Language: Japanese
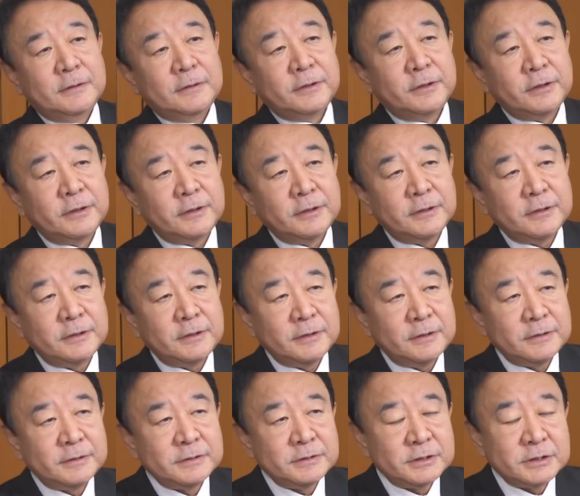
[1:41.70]

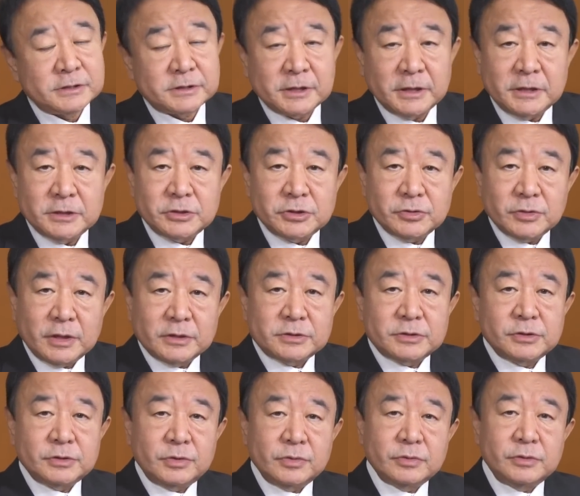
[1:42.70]
えー、実際10月
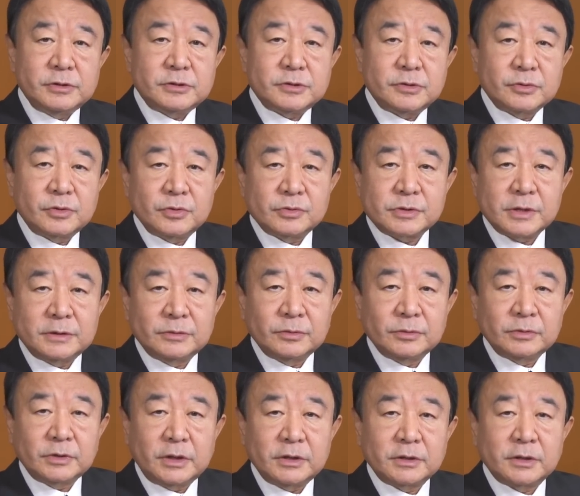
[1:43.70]
16日の共産
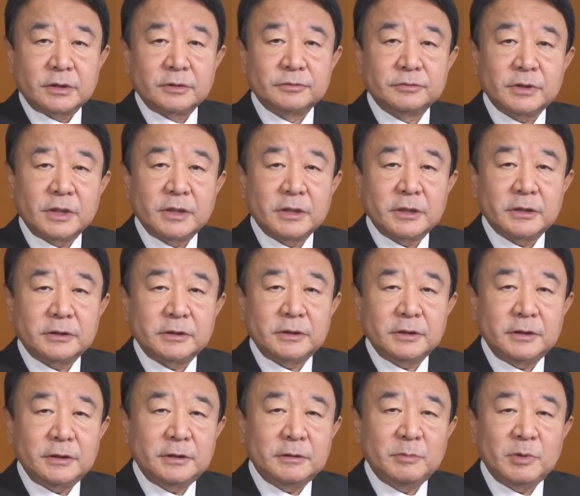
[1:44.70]
党大会の蓋開け
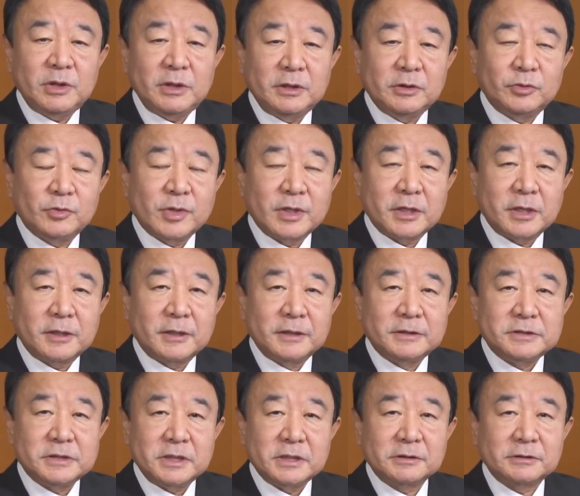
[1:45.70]
てみないとわから
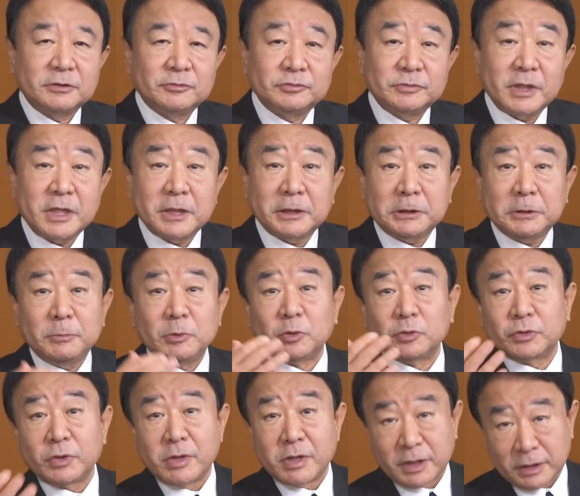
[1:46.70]
ないんじゃなくて蓋開けても
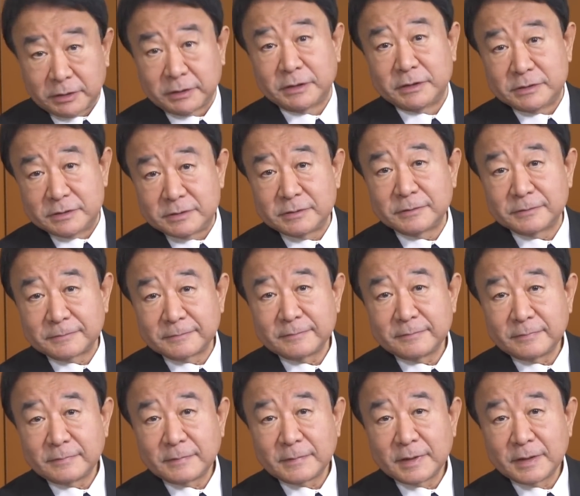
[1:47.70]
本当は分かんないんですよ。
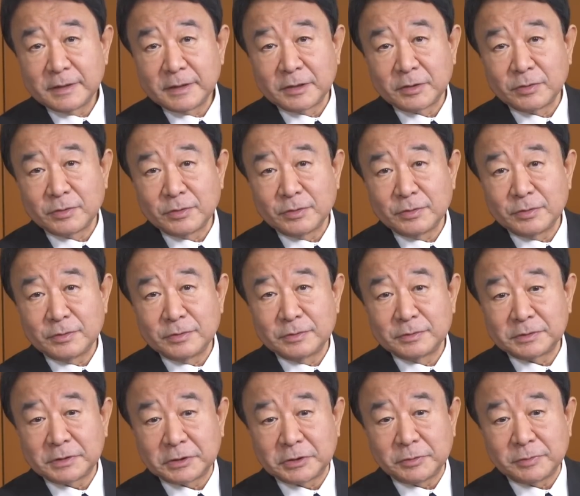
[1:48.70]
あ
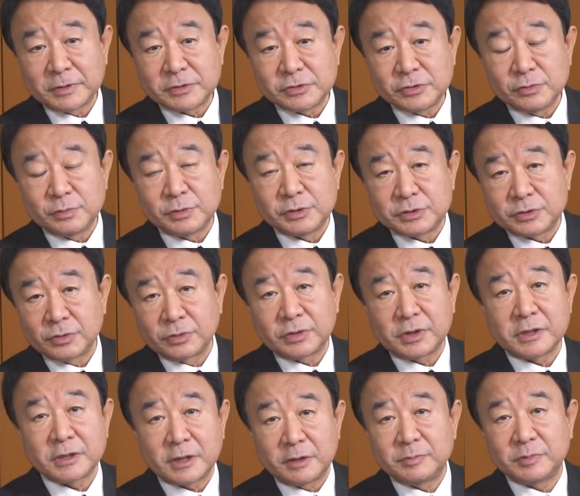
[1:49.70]
の例えば自由民主党
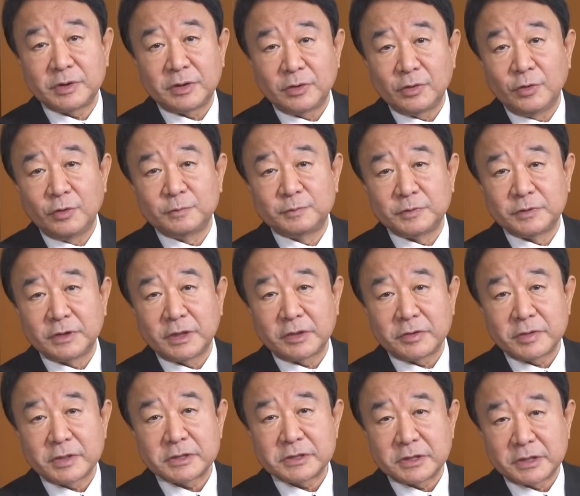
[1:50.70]
大会みたいにオープンでや
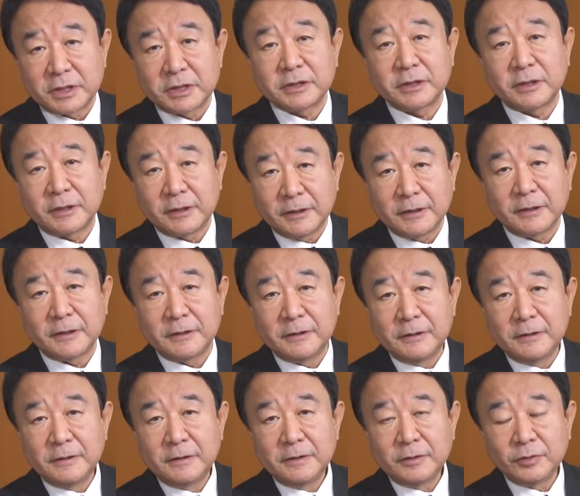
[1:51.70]
るわけじゃないから
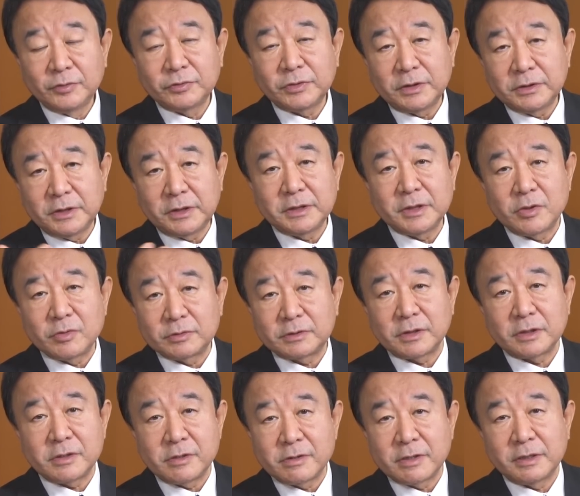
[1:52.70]
本当は何が起き
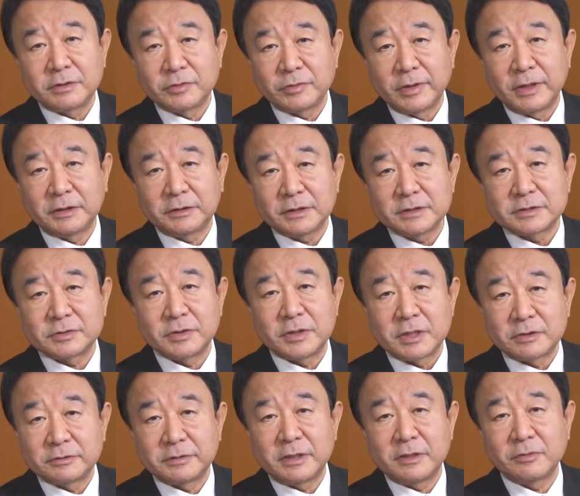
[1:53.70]
たか分かんない下手する
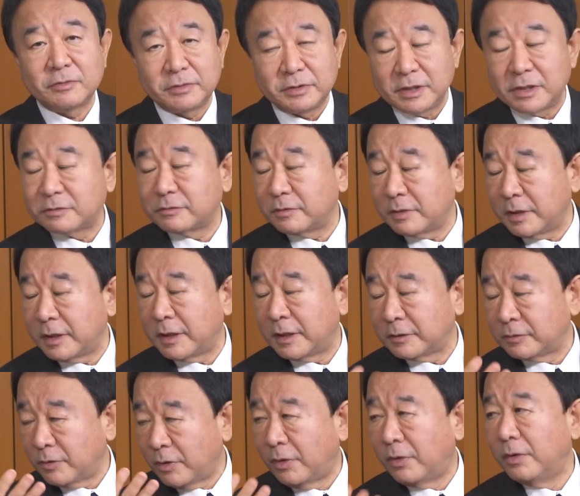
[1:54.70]
と100年後200
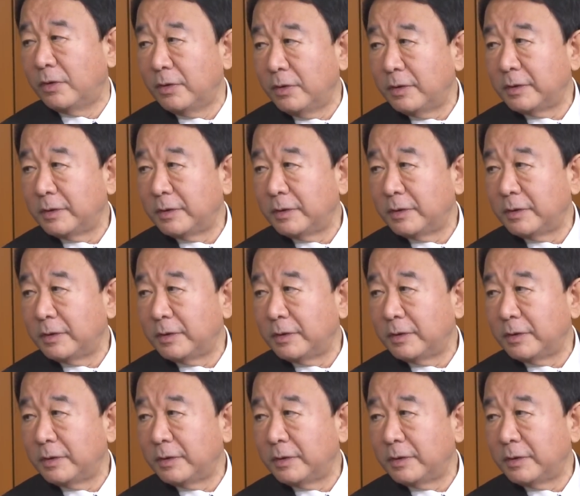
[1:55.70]
年後